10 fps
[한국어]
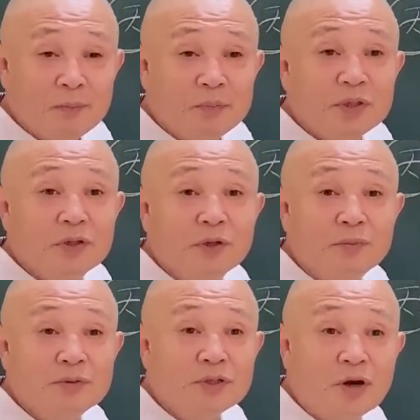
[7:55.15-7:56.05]

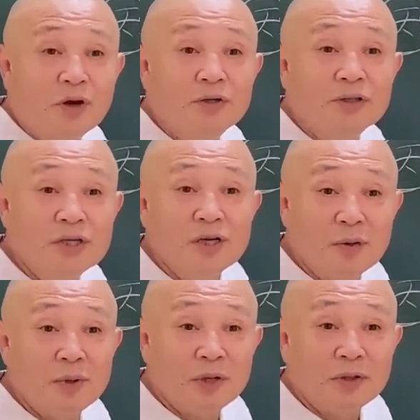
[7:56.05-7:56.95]
비겁을
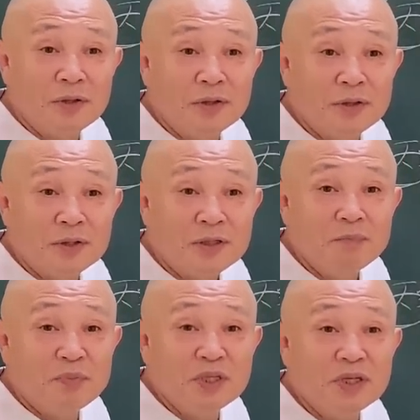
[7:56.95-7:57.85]
거느리려면
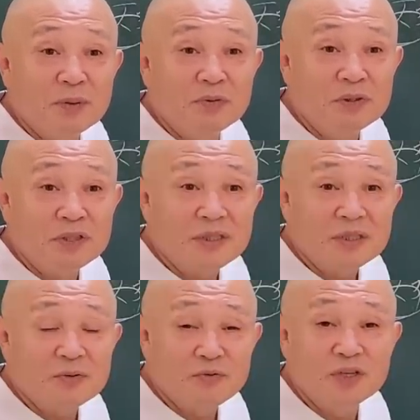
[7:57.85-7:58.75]
그 비겁을
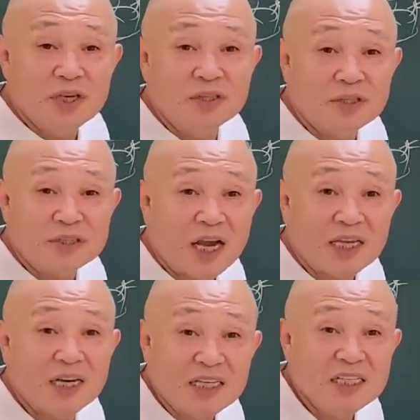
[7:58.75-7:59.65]
위해서
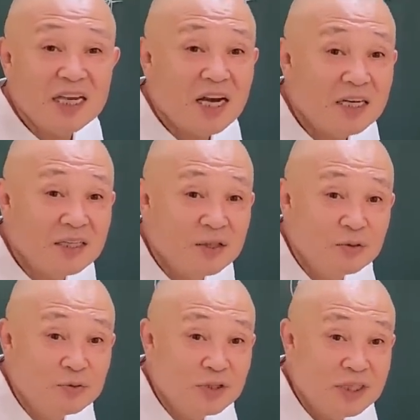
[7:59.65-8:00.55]
자기가 희생하는
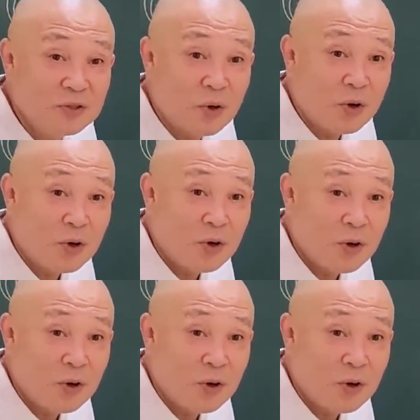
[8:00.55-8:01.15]
경우들이 있죠.